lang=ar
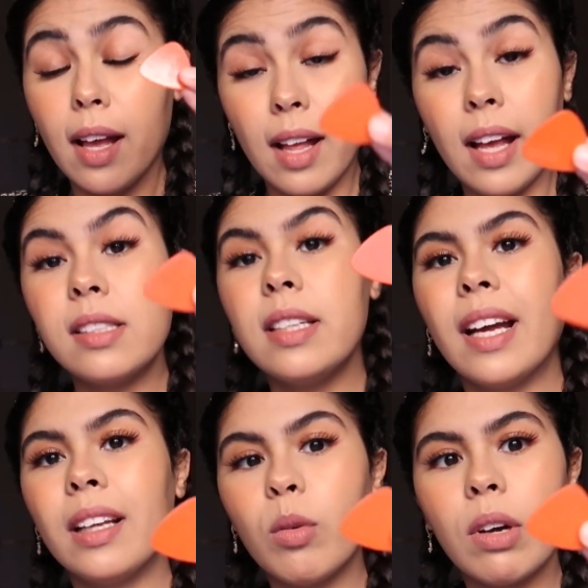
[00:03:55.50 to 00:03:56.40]

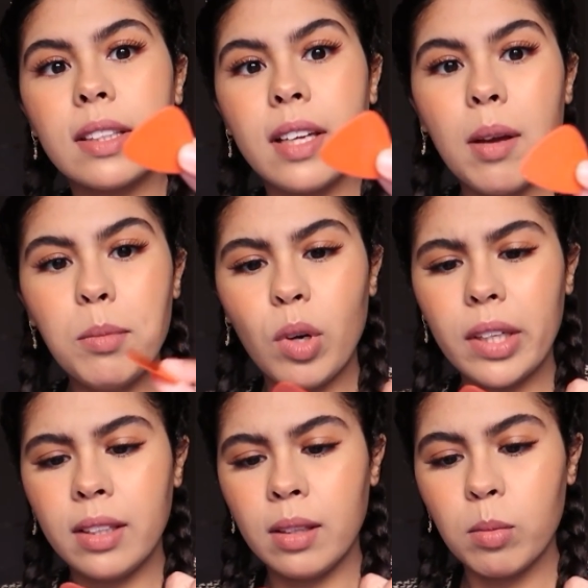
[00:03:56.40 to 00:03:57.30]
هذه انا واخداها من
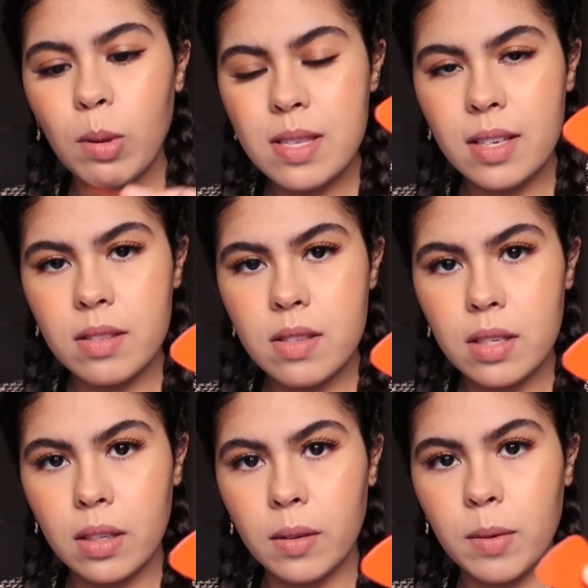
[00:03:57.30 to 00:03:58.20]
واحد البلاصه كنت
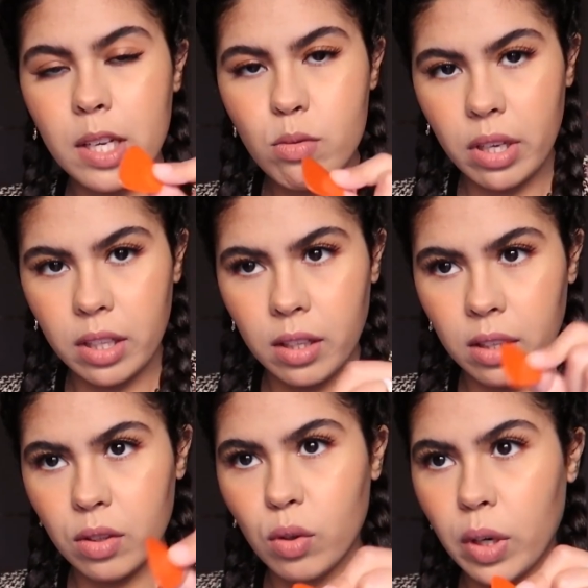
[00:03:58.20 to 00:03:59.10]
كانت واحد
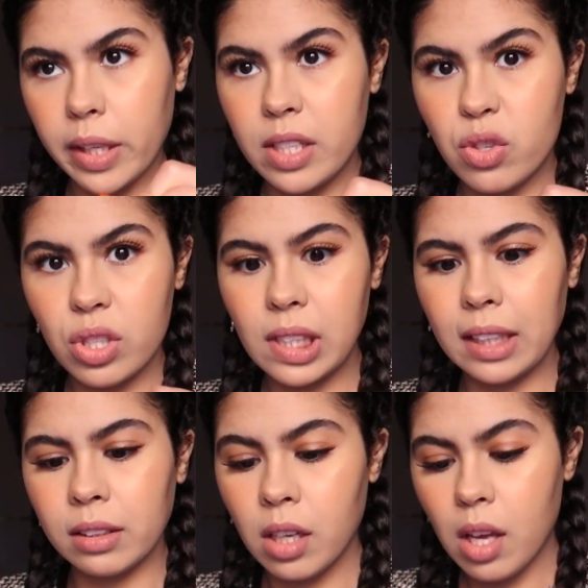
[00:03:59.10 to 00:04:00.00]
الكره ديال
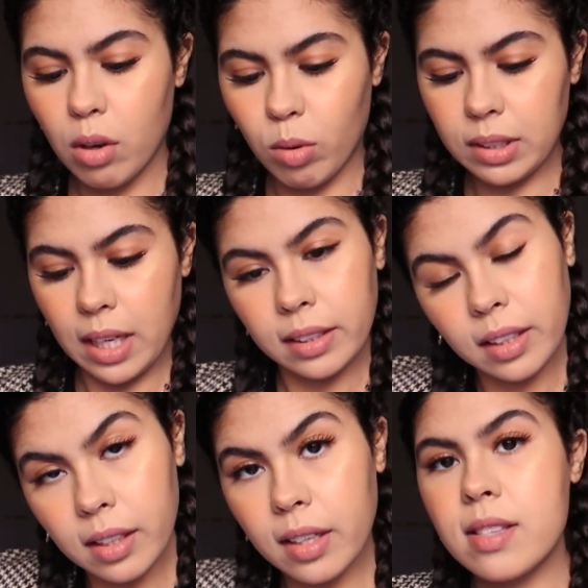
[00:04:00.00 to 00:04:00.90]
الشكلاط وهادي وغادي
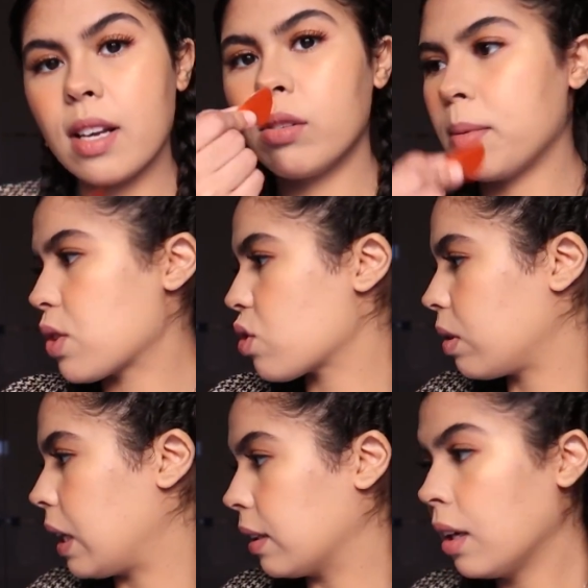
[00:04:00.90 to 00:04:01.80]
لك كتاكلي بها
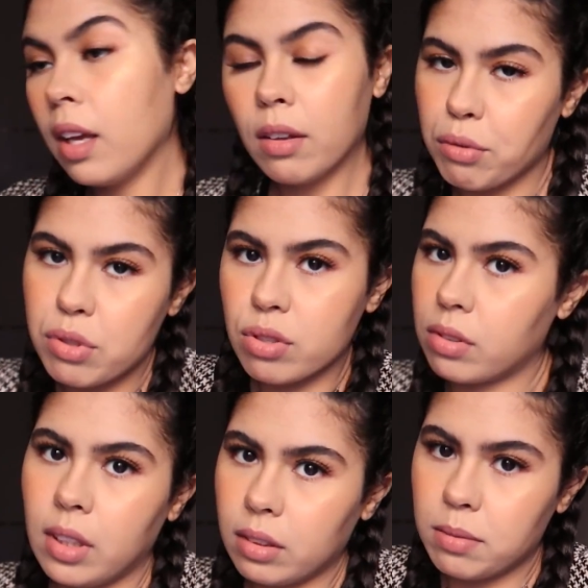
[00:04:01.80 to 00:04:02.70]
الشكلاط
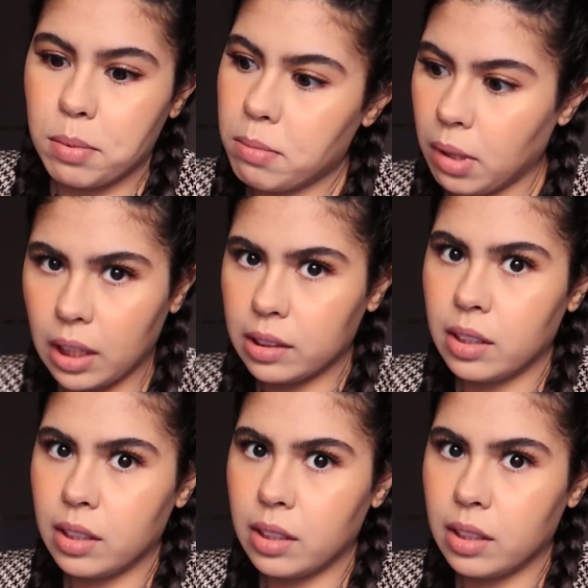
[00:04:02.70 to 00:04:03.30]
فالشكلاط بامكانك